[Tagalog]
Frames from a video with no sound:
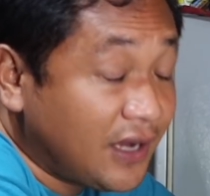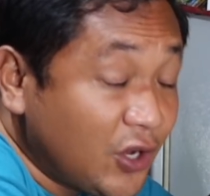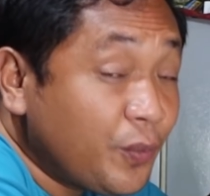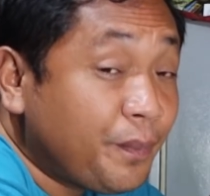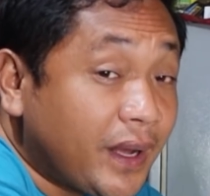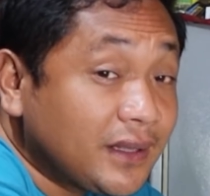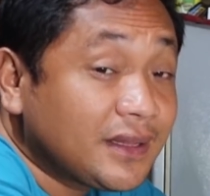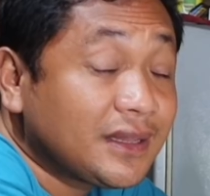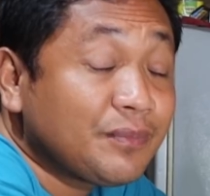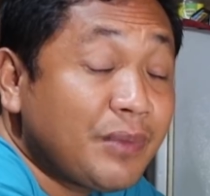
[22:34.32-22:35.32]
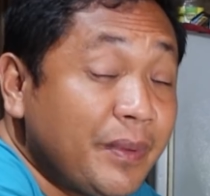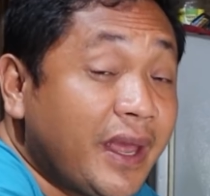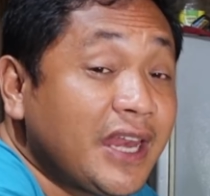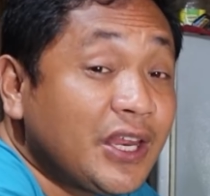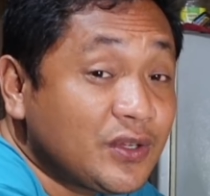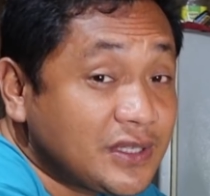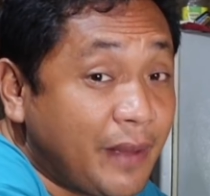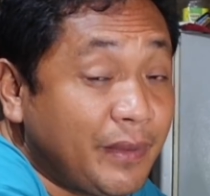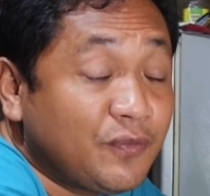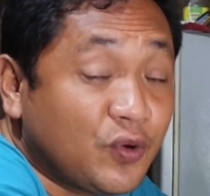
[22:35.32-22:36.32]
yung pagbibigay ninyo
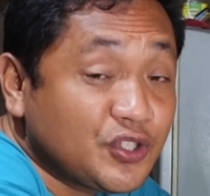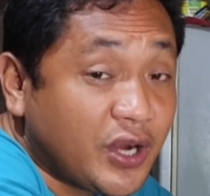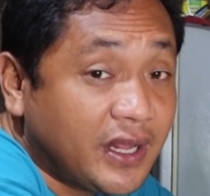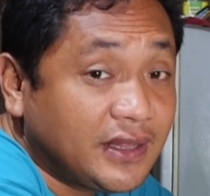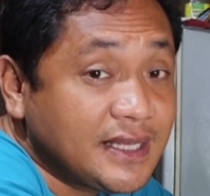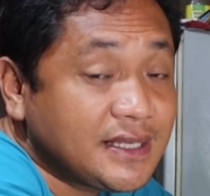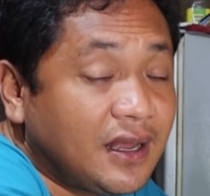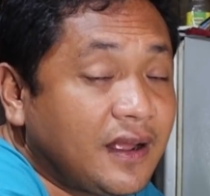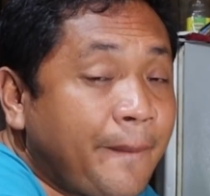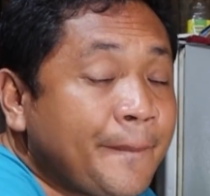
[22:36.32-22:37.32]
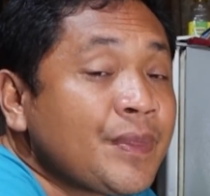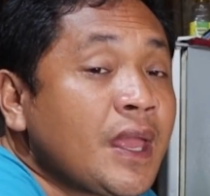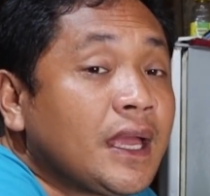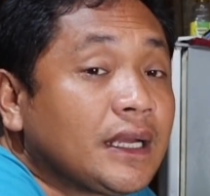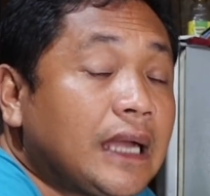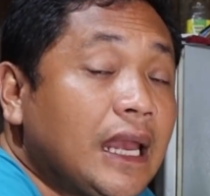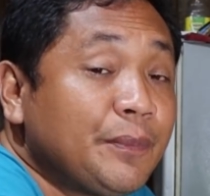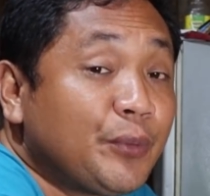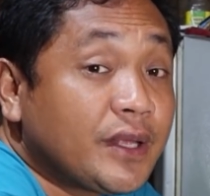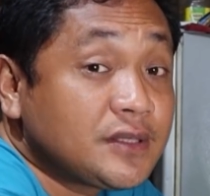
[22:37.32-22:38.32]
sa amin for charity is talagang
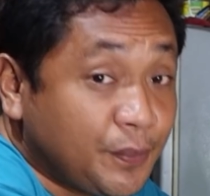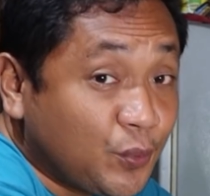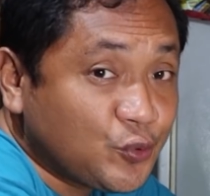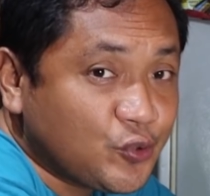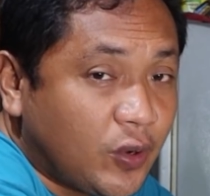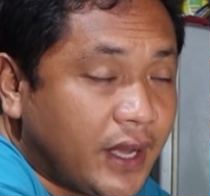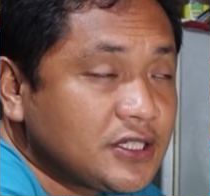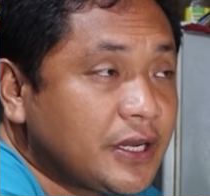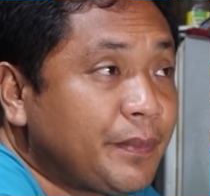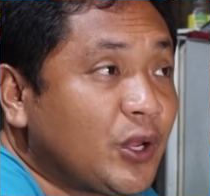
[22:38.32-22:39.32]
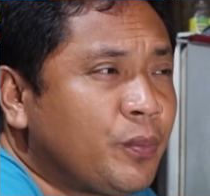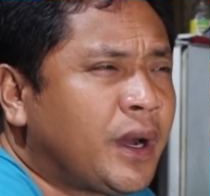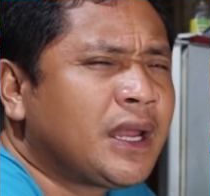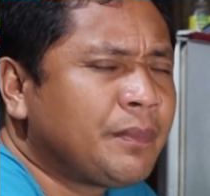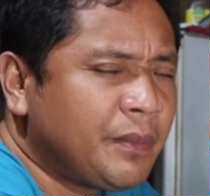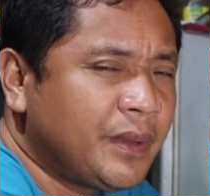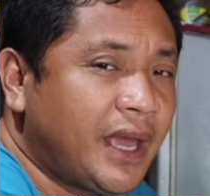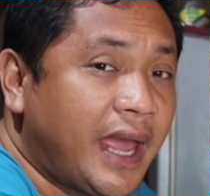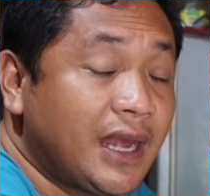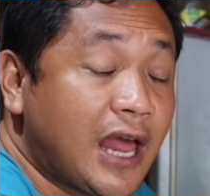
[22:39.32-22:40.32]
galing po yan sa puso. At syempre yung mga
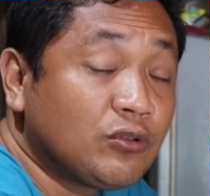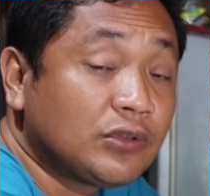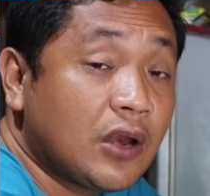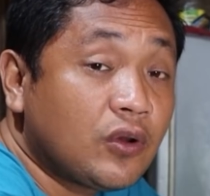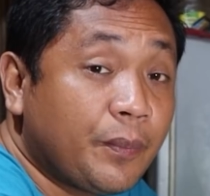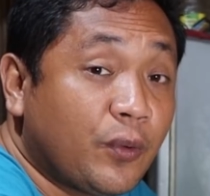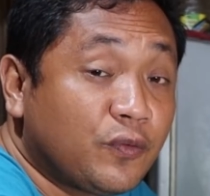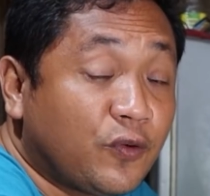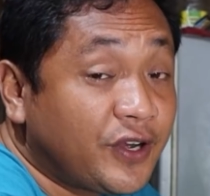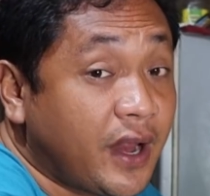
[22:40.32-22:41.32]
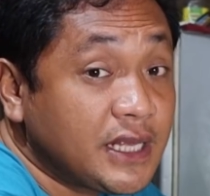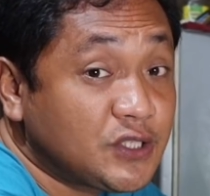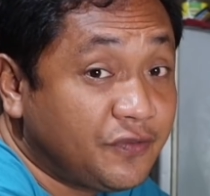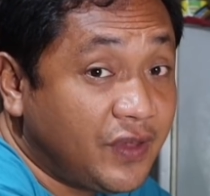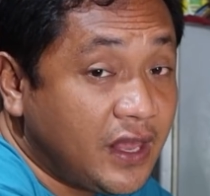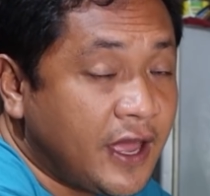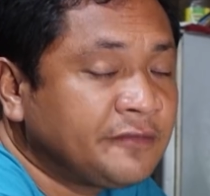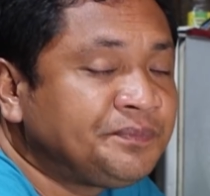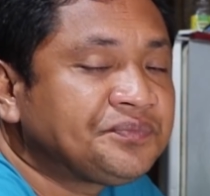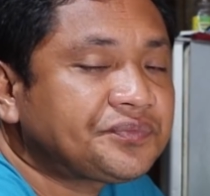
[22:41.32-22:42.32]
nagbibigay, lalong lalo na po for Nanay Sofia,
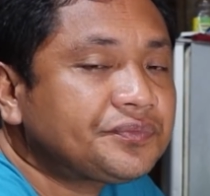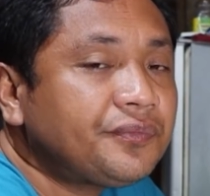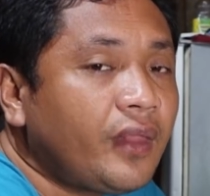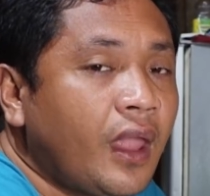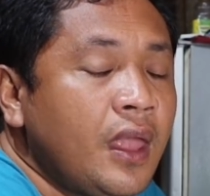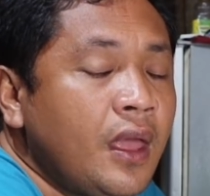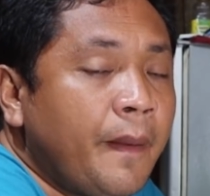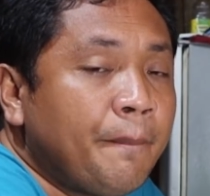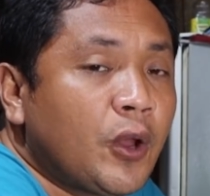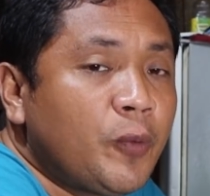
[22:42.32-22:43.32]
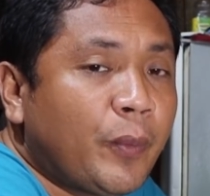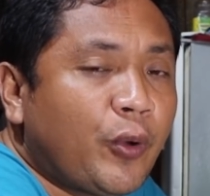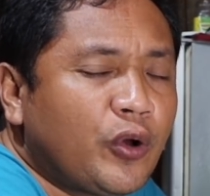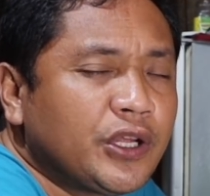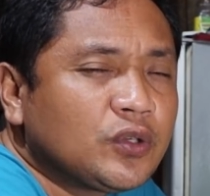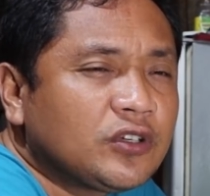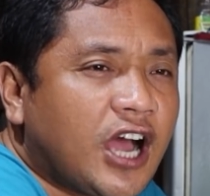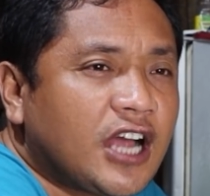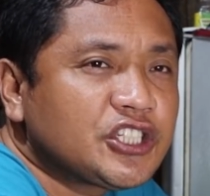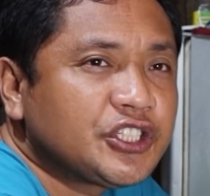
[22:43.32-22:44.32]
Meron pa po ako ditong
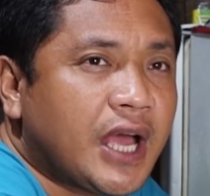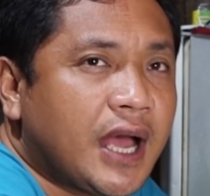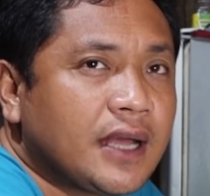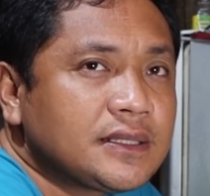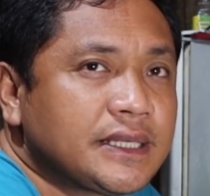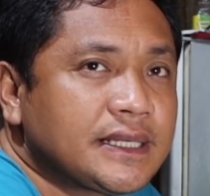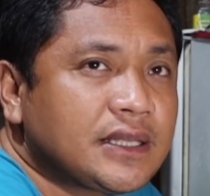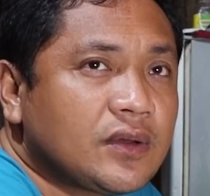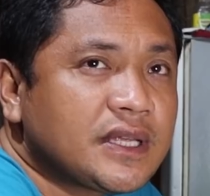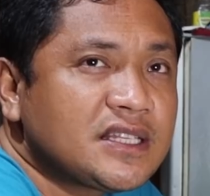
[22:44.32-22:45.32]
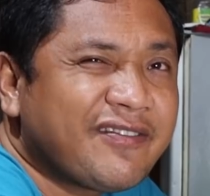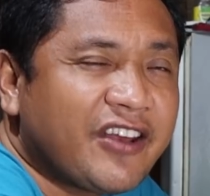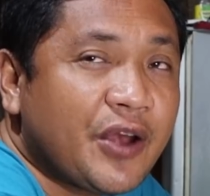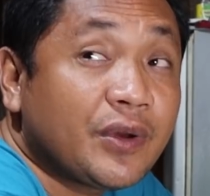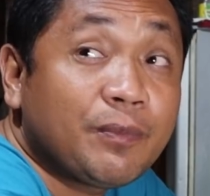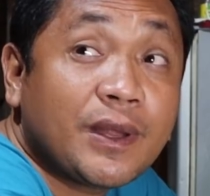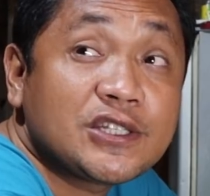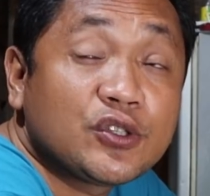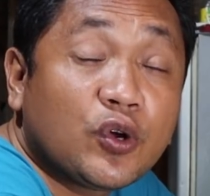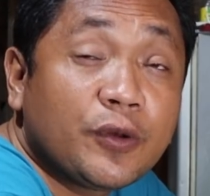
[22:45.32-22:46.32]
cash na 6,700
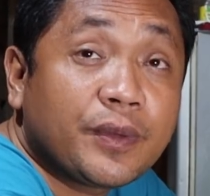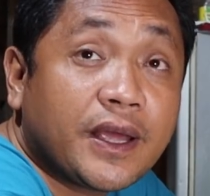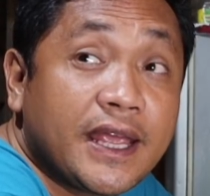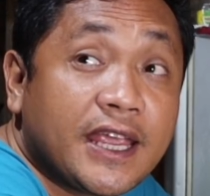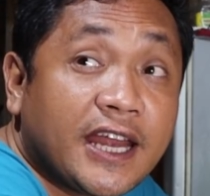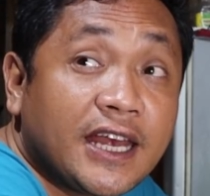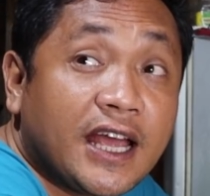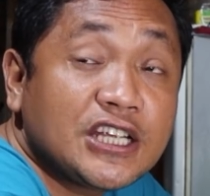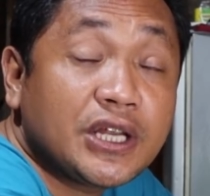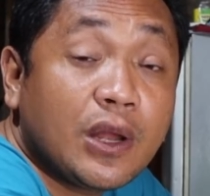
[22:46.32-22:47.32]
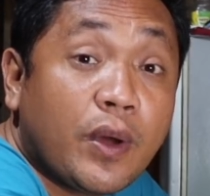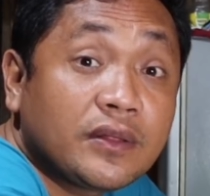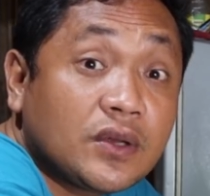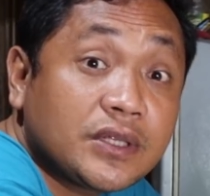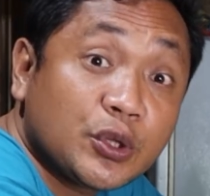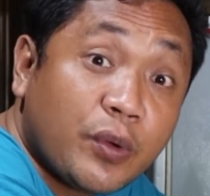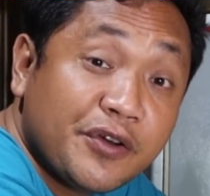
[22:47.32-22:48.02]
plus doon kay kanila kay Sheila 1,200.